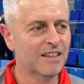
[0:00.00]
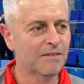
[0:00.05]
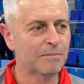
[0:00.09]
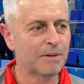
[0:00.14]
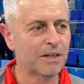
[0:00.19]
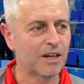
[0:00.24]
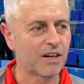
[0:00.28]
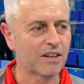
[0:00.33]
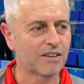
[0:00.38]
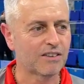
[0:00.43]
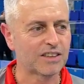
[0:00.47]

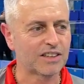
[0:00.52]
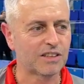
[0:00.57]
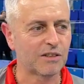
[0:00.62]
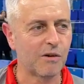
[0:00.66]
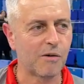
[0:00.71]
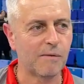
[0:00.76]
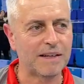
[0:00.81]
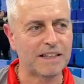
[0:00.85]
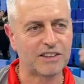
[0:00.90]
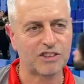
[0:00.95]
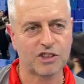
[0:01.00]
Però in questo
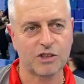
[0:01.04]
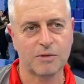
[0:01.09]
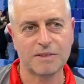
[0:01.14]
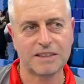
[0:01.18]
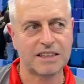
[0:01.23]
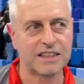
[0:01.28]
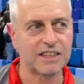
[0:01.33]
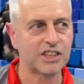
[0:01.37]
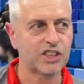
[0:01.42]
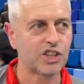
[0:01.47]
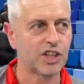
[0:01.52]
momento come
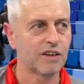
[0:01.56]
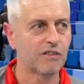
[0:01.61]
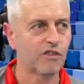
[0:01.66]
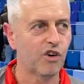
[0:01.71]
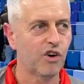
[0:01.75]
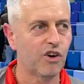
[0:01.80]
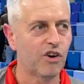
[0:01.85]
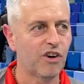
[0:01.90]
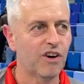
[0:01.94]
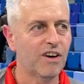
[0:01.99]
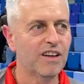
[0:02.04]
ti
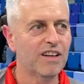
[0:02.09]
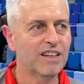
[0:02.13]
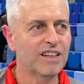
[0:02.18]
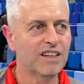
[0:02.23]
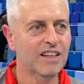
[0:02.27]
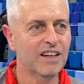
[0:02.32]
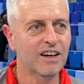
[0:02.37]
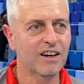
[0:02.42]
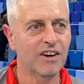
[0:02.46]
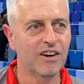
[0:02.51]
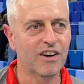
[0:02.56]
dicevo
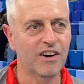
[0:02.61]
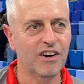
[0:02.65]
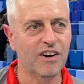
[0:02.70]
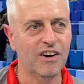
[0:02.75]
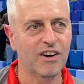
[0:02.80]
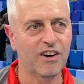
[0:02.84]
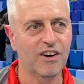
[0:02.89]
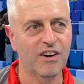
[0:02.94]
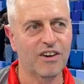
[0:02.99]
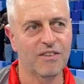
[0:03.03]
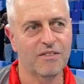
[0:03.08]

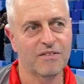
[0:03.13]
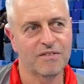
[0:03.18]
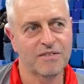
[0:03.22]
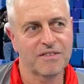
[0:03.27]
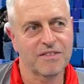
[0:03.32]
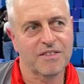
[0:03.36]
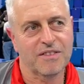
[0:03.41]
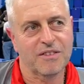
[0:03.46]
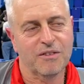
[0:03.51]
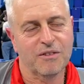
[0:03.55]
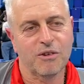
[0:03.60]
ho
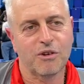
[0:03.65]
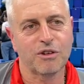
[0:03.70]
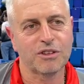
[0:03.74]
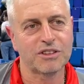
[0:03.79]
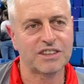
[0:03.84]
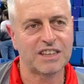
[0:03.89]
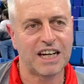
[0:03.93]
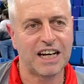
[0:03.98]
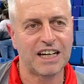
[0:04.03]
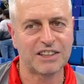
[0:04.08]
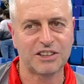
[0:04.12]
mm, un
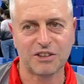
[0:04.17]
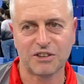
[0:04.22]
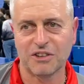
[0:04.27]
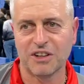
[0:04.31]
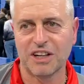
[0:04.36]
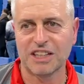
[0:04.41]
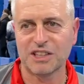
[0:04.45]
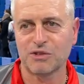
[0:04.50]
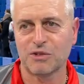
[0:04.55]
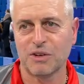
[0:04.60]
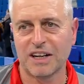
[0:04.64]
contratto con
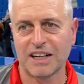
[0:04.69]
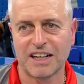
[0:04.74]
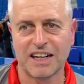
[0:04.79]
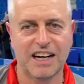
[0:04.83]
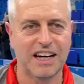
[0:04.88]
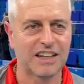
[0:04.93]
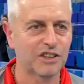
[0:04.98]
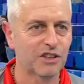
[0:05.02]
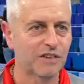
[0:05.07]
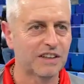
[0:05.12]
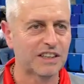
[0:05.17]
la
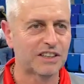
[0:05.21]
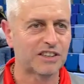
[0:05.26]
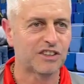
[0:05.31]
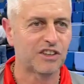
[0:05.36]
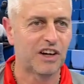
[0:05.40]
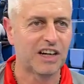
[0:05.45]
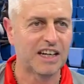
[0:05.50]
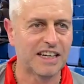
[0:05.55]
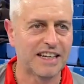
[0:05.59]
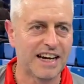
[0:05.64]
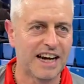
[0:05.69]
squadra dove sto
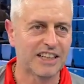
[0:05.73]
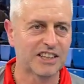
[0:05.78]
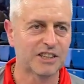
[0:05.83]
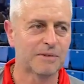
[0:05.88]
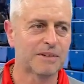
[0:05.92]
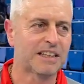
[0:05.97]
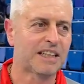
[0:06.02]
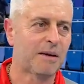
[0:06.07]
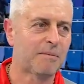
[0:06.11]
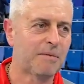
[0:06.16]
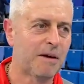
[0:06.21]
allenando
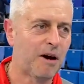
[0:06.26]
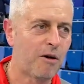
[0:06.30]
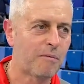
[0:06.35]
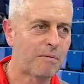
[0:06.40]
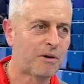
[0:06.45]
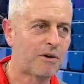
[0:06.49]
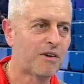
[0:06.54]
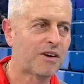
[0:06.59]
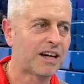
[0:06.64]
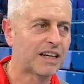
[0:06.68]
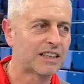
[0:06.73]
perché abbiamo
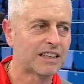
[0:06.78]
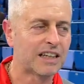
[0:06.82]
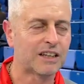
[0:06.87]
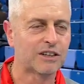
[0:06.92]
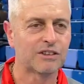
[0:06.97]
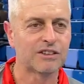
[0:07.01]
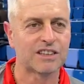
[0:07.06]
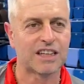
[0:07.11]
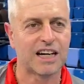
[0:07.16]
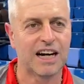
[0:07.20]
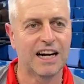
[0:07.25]
prolungato il
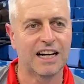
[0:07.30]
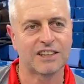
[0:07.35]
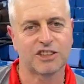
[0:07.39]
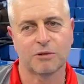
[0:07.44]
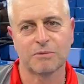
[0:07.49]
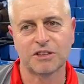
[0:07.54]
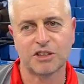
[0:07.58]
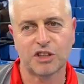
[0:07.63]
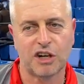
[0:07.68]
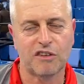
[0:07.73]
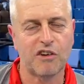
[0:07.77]
contratto,
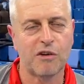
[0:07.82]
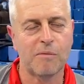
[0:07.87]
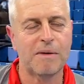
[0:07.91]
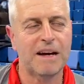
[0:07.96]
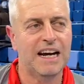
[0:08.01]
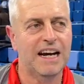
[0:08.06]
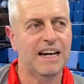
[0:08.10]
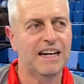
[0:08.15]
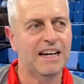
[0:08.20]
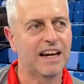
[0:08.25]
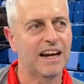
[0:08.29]
mi trovo
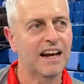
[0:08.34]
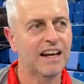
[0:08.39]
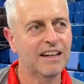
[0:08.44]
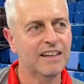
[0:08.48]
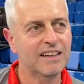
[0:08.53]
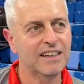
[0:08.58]
bene